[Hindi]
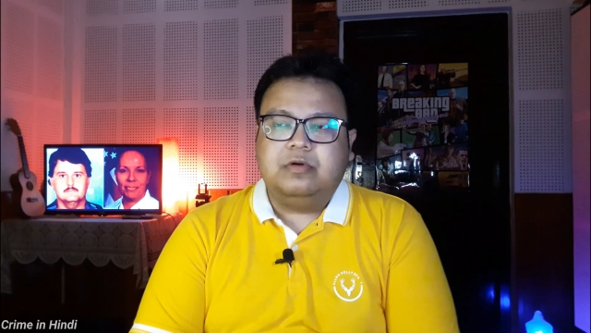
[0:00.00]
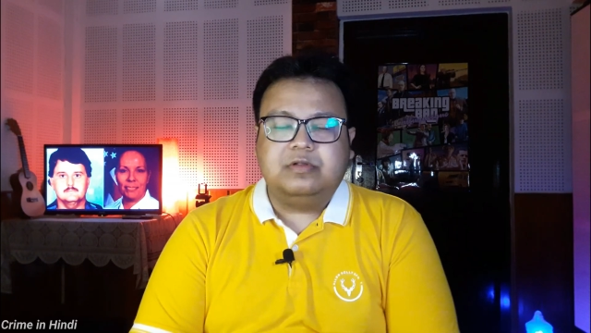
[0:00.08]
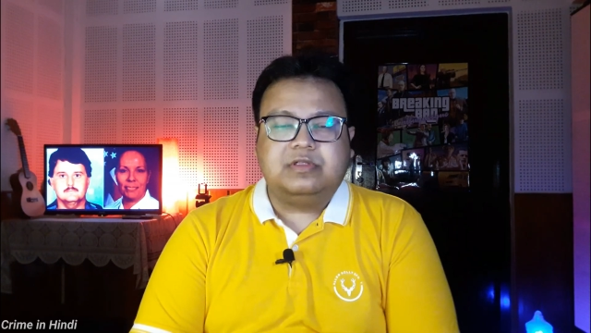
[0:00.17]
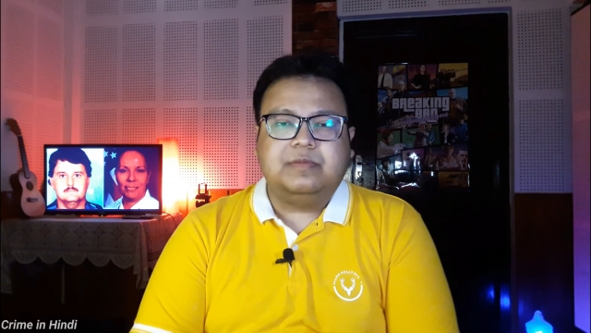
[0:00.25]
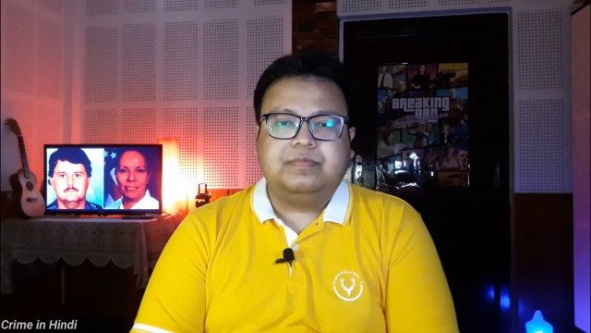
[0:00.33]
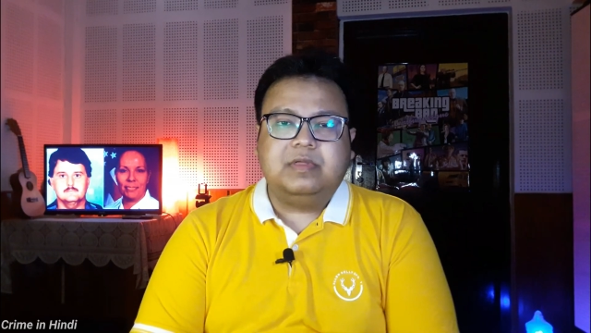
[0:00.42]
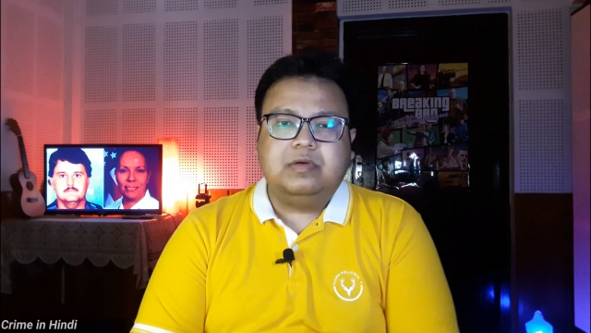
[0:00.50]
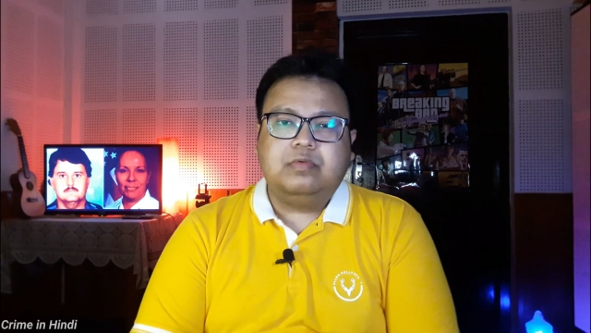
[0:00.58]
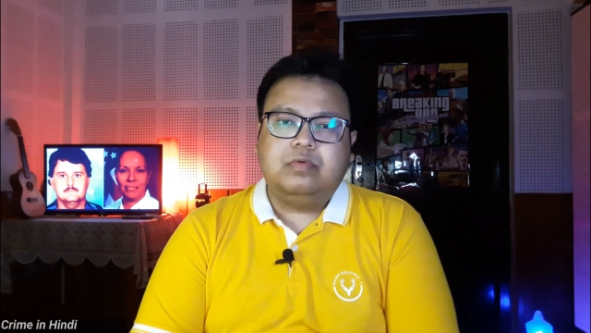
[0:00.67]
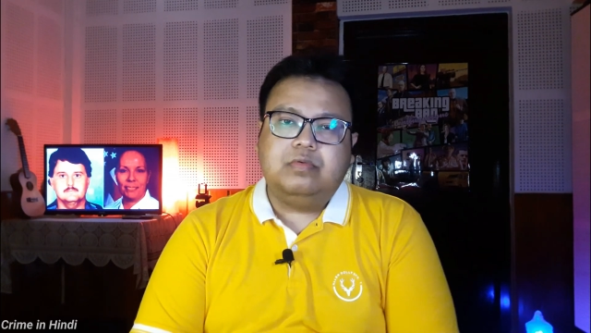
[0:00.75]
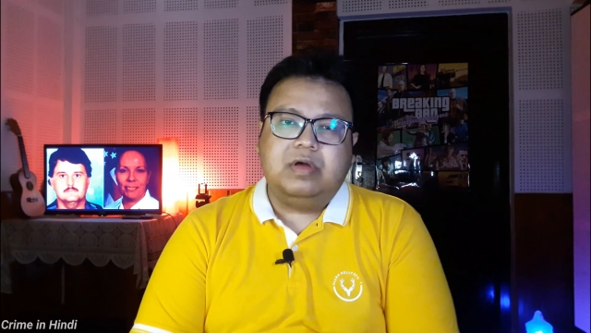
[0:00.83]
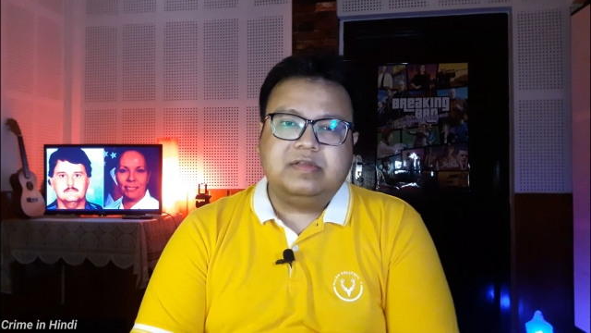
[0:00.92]
और तब तक
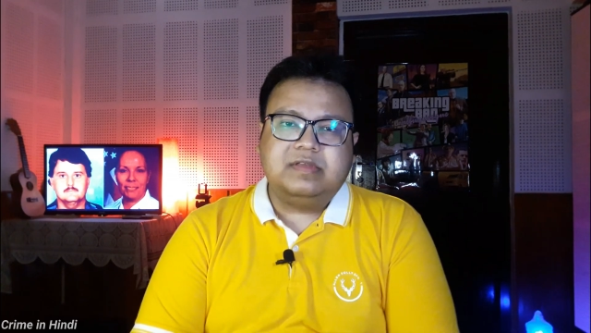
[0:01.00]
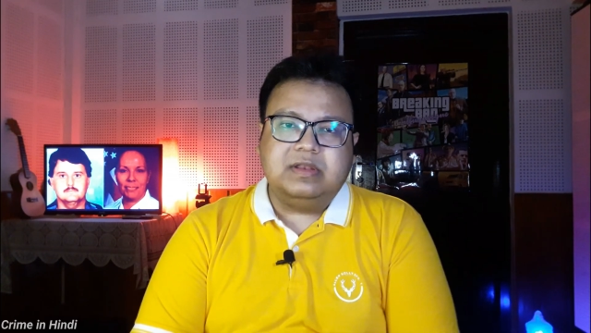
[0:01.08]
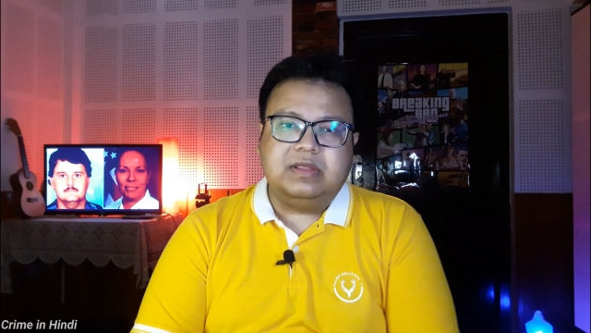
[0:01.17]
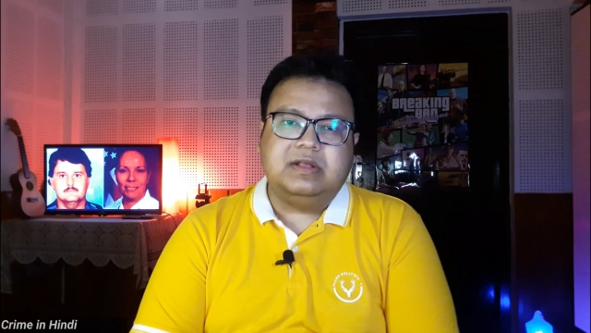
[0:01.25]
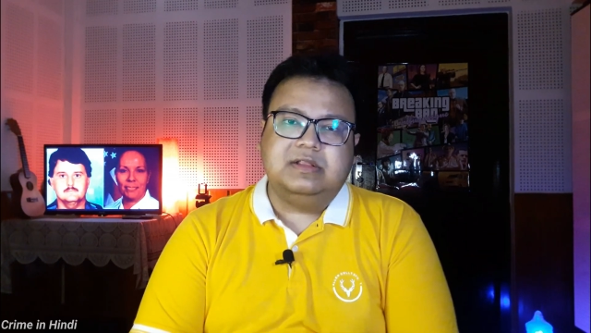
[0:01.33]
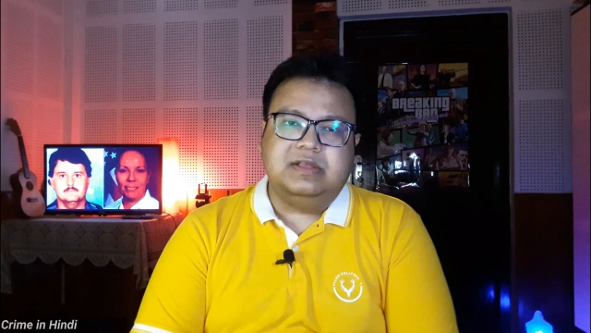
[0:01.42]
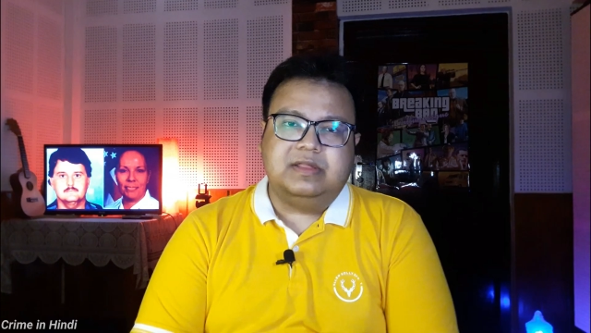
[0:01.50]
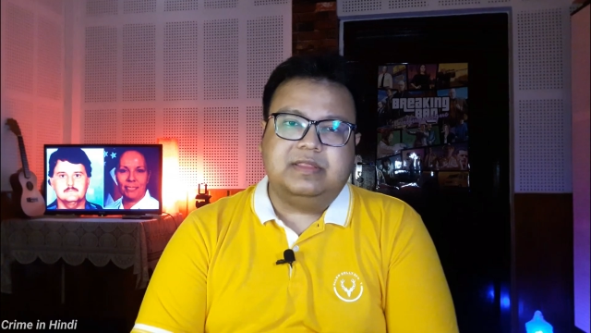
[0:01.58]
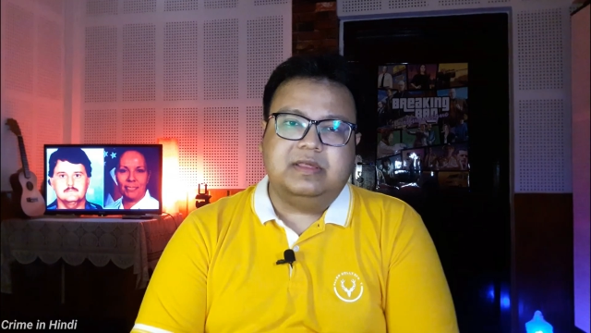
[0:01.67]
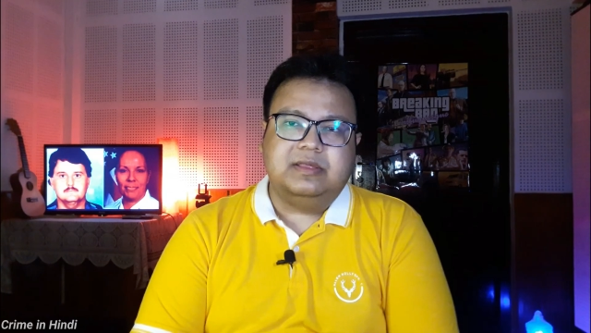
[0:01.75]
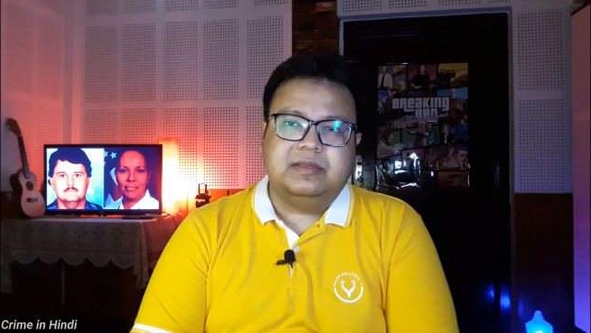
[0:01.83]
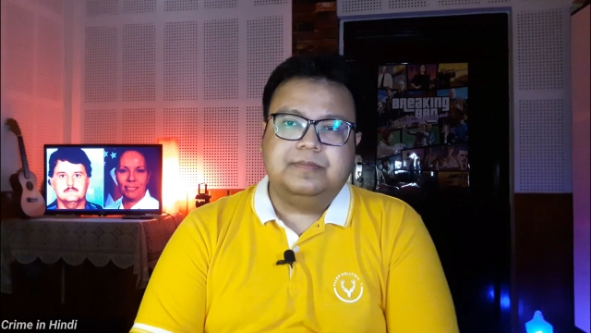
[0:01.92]
वो वहाँ से निकल
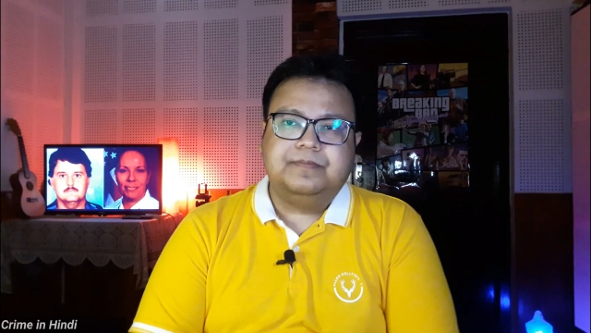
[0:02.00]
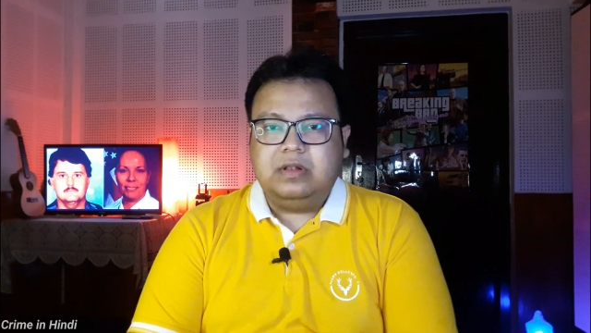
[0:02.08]
जाता है